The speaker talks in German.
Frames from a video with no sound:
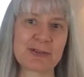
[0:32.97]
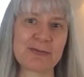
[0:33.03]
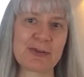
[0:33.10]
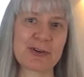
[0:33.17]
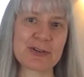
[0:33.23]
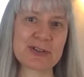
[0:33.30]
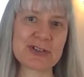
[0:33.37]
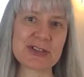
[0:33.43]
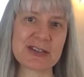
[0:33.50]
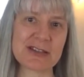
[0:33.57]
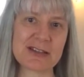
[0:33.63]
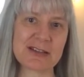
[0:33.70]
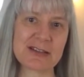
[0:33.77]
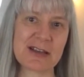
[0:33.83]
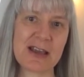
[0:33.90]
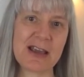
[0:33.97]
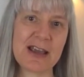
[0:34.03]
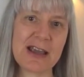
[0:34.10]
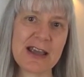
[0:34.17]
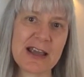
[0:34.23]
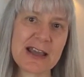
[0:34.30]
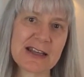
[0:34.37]
geworden sind,
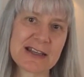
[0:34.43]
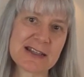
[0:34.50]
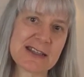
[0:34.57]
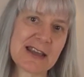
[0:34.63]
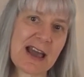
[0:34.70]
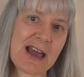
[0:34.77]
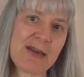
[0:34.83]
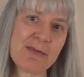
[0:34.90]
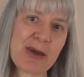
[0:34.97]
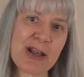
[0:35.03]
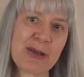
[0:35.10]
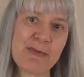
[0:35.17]
dass einmal